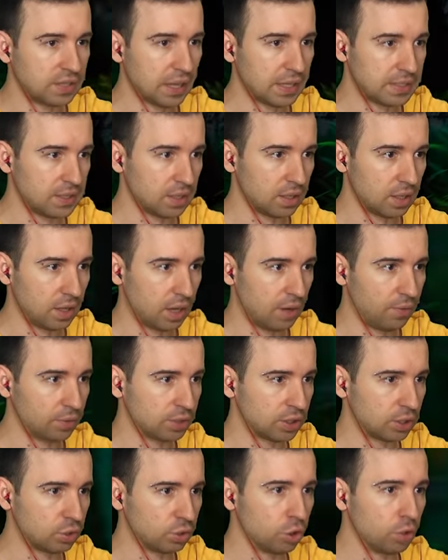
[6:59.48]
кстати, а
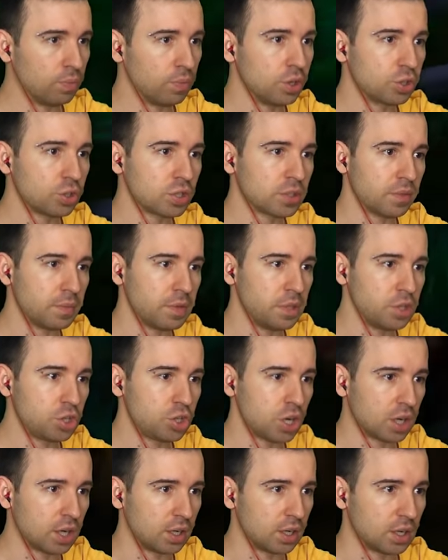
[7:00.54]
вот этот дом мы еще с вами
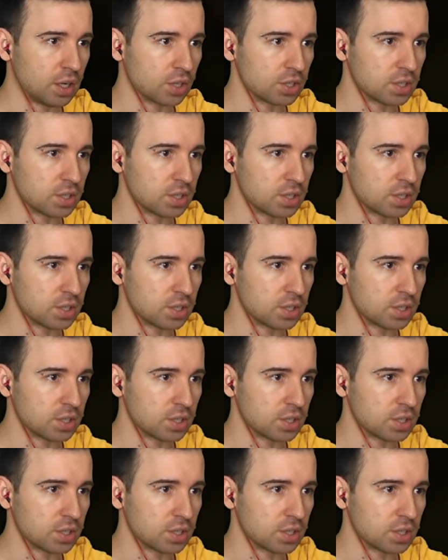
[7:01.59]
не чекали,